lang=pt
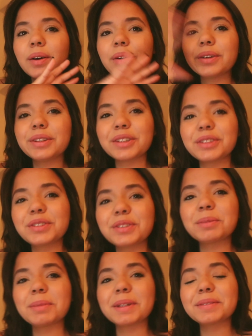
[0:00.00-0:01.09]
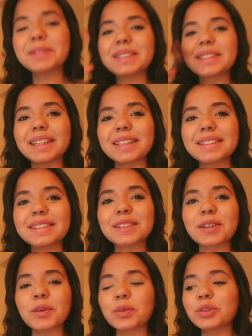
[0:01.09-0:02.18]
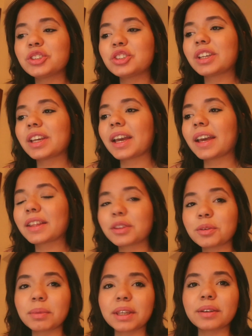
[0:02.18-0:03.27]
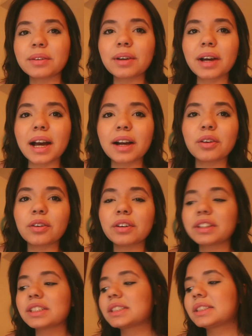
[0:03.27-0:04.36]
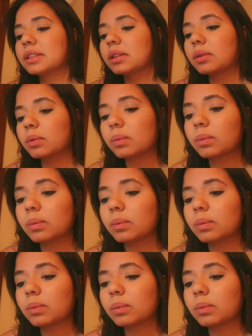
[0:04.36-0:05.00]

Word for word: Oi gente, tudo bem com vocês? Hoje é domingo, agora são